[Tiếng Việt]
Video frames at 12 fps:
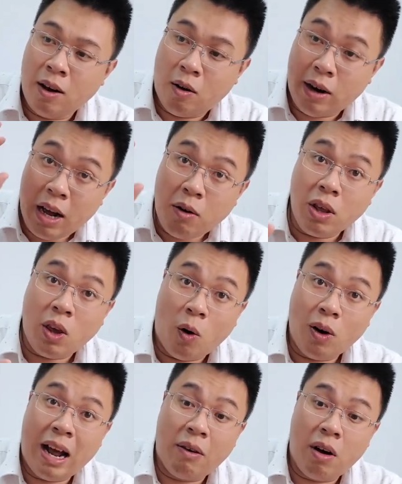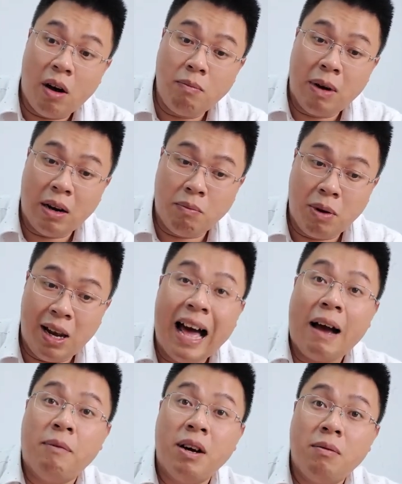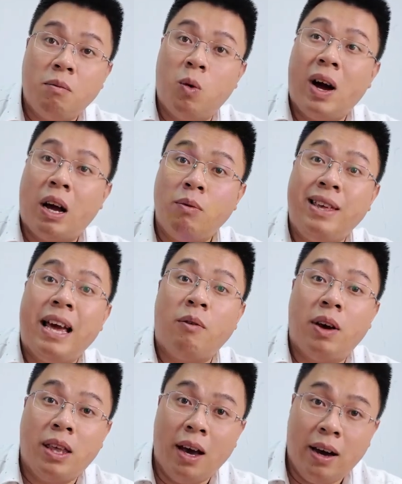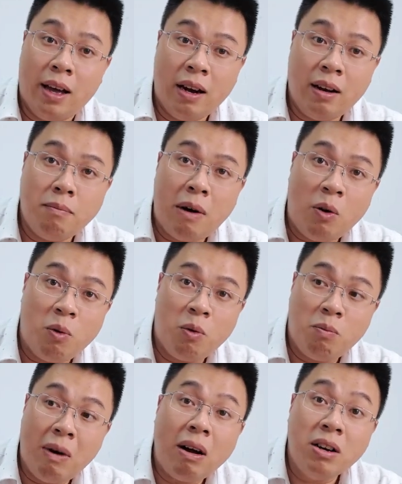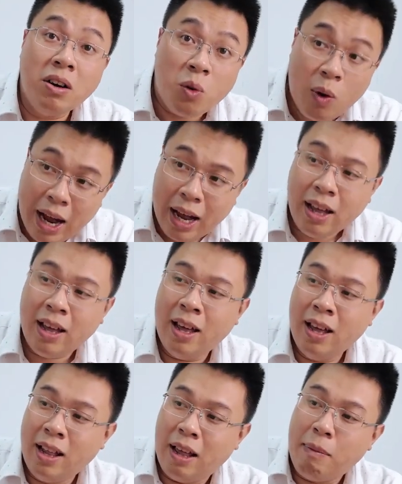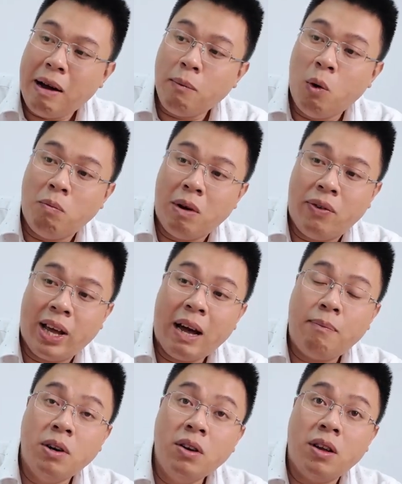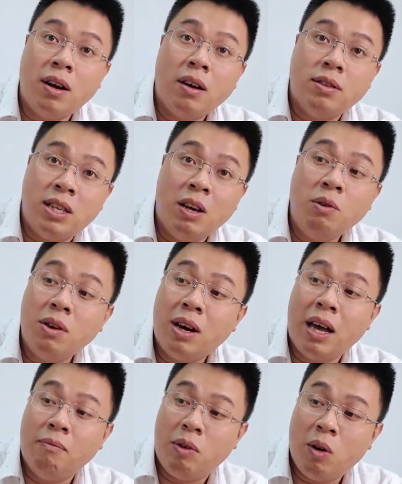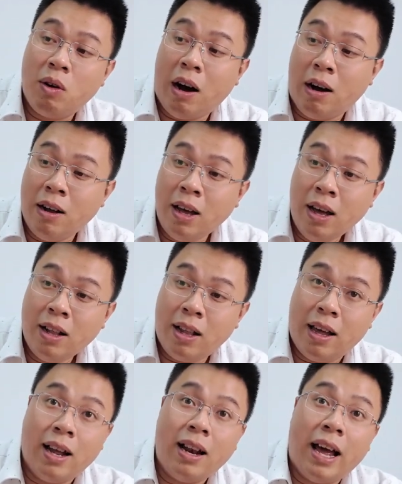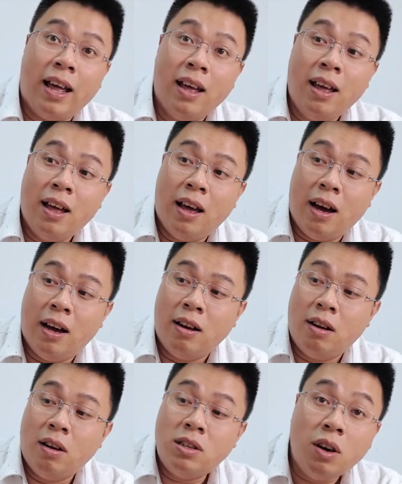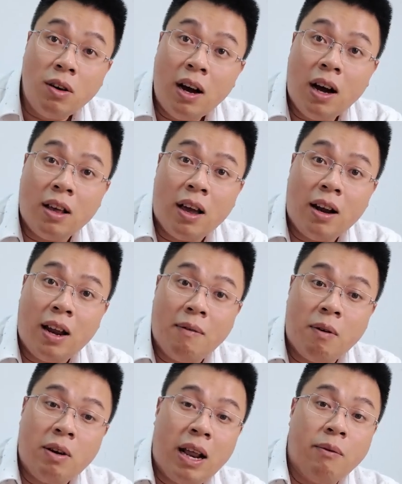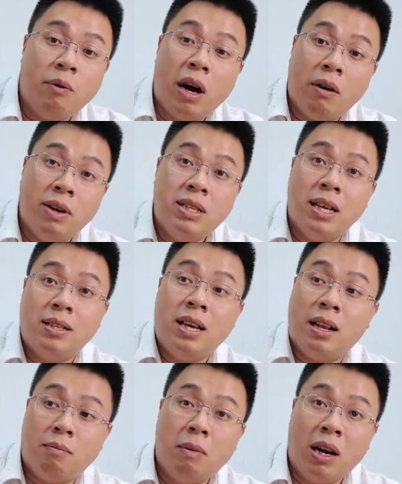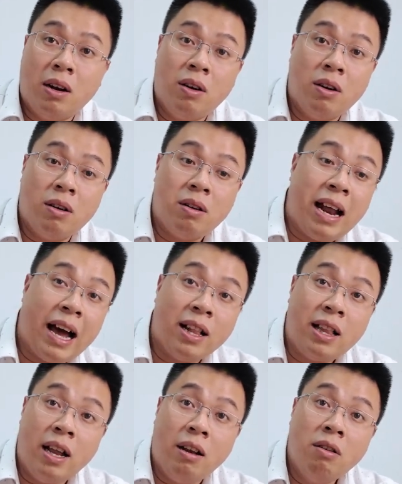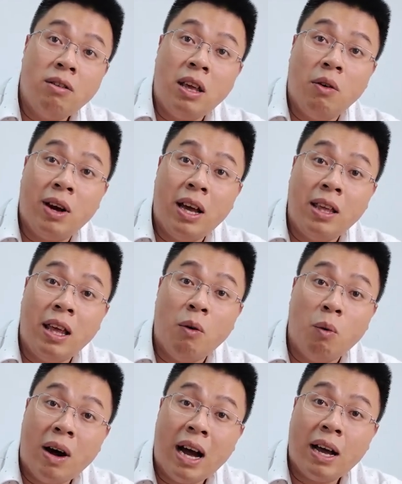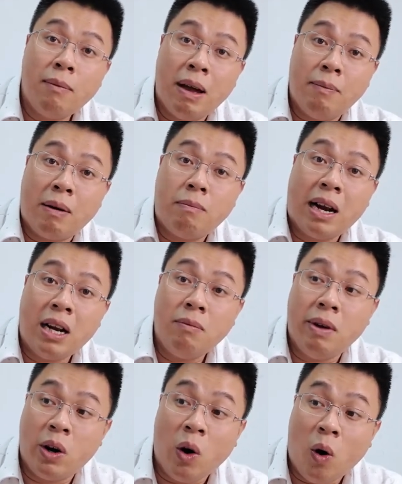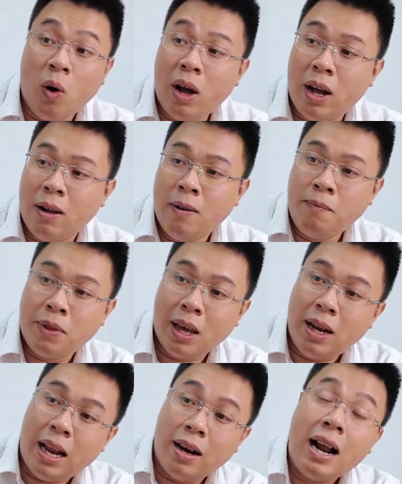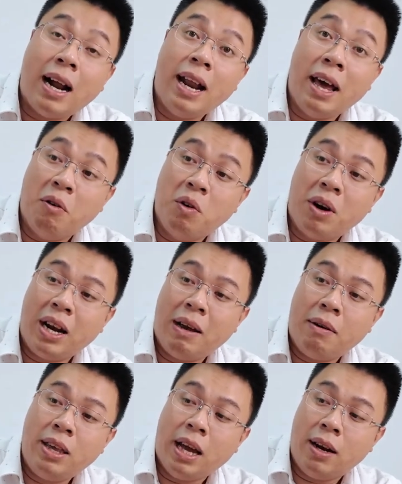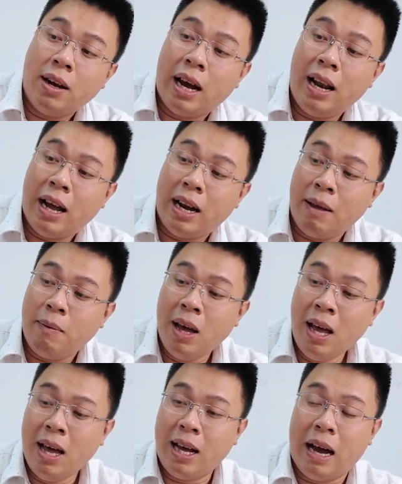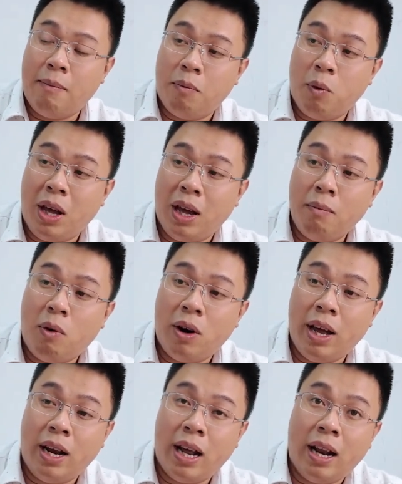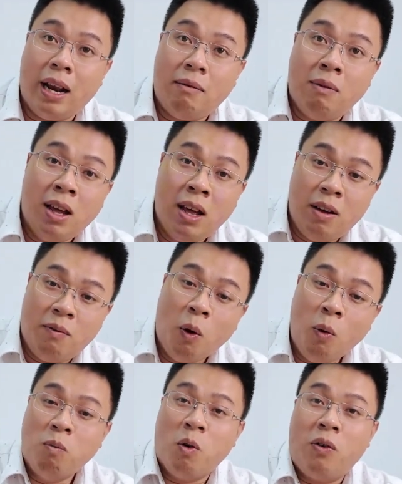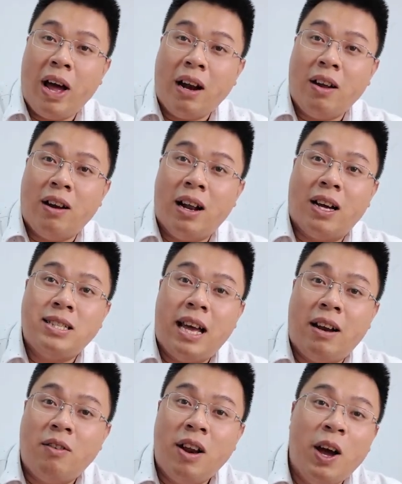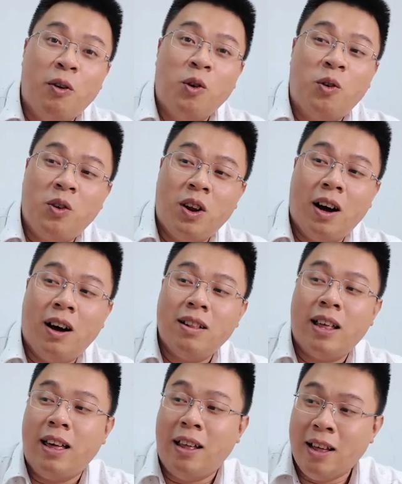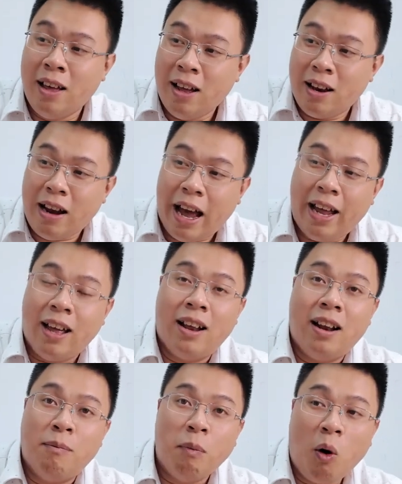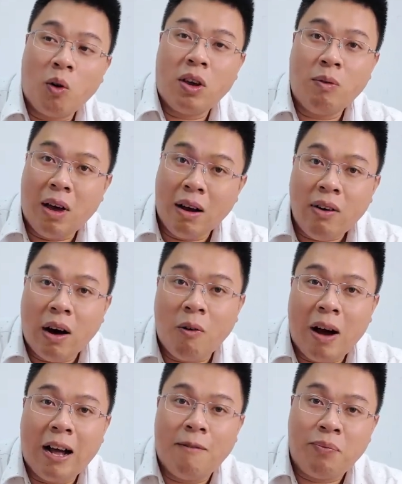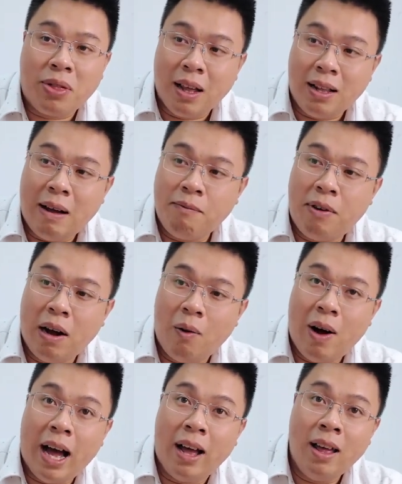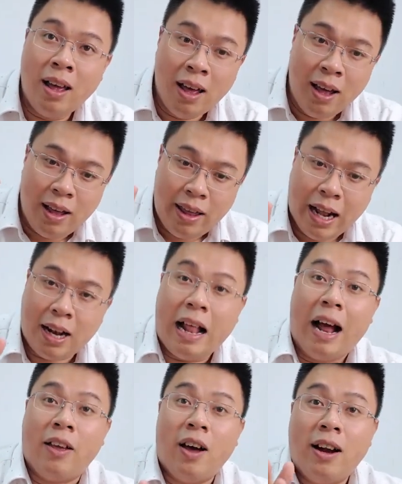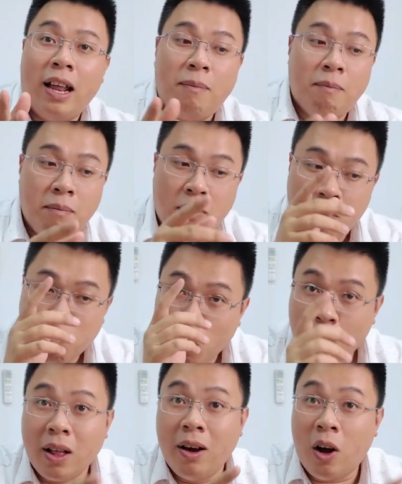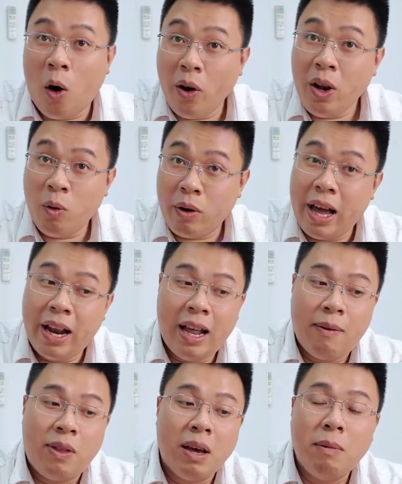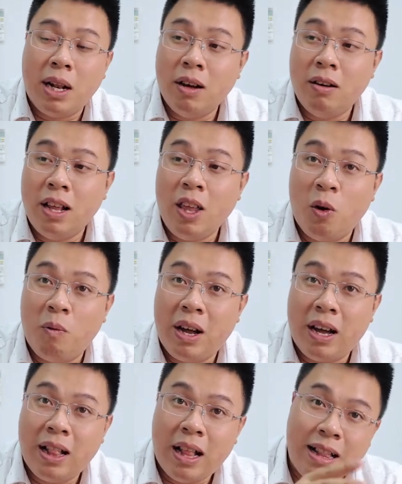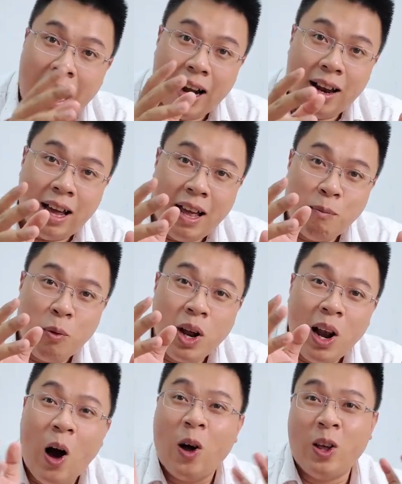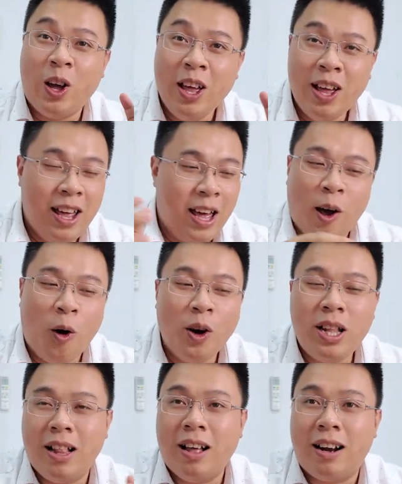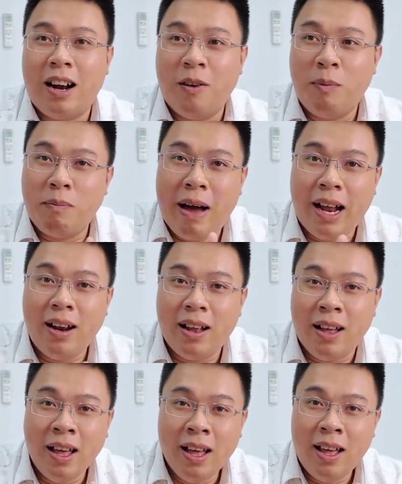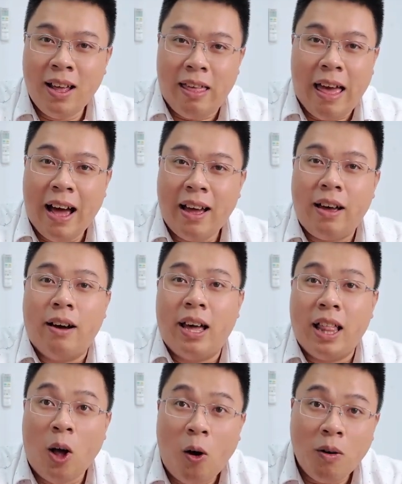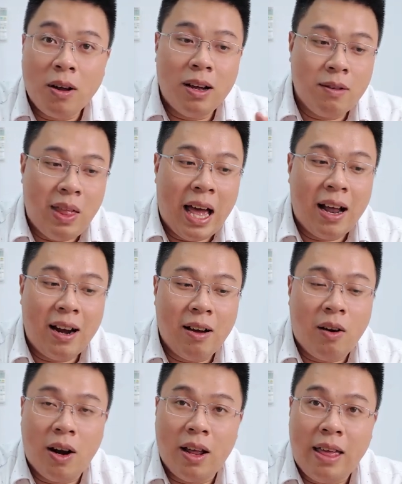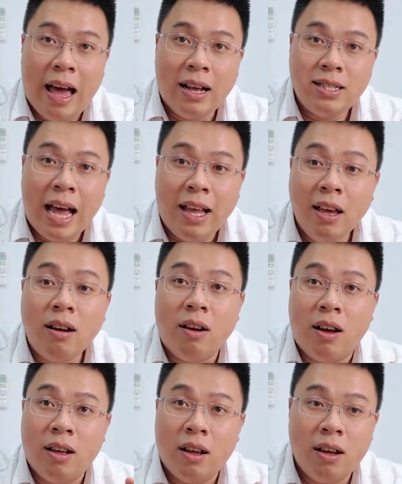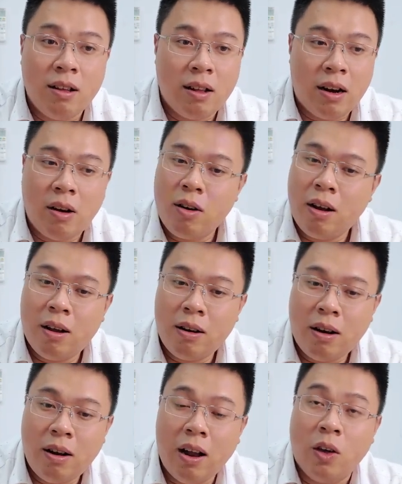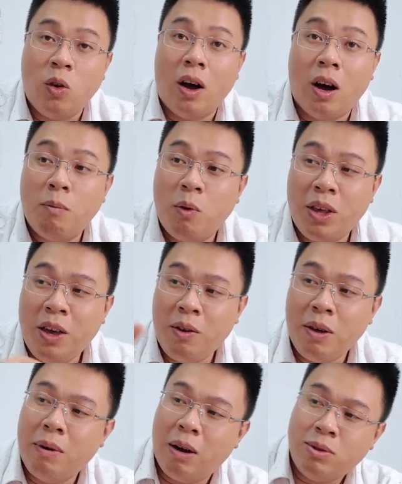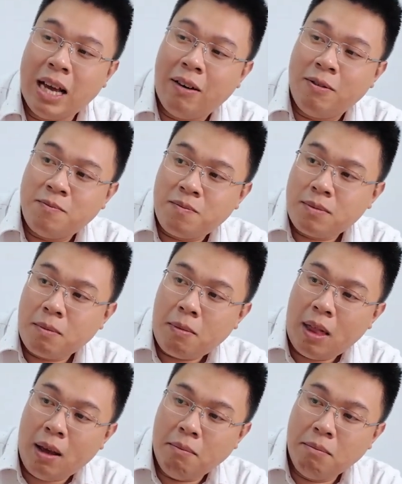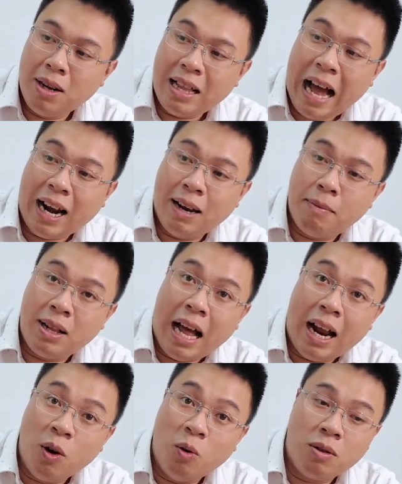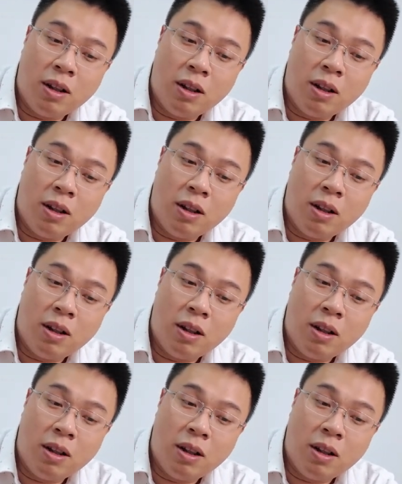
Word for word: còn nếu cái chỗ nào đó mà mình làm á ngoài không gian ngoài trời á nó mau mất nước quá thì bắt buộc mình phải cấp nước cho nó một xíu trước khi mình vô lò thì cái này ha, nó sướng hơn cho anh em hôm nay không cần phải xịt xịt bình rồi nó ra cái tiên nước nhiều khi nhiều quá cái bề mặt bánh nó bị rỗ ha cái này nó ra đều luôn anh em cứ chỉnh cả là anh em cầm nguyên cái body này anh em phun một phát thôi là cái xe nó đều luôn đó thì đây một trong những phần quà năm phần quà dành tặng cho anh em mua từ cối luôn nha anh em chứ bình thường ví dụ mà người ta tặng là khi mua cái lò thôi cái cối thì thật sự mà bán là giá cực kỳ tốt giá là gọi là giá sát nhất rồi nó, nó, nó lợi nhuận không bao nhiêu nhưng mà không sao mình tặng là mình tặng luôn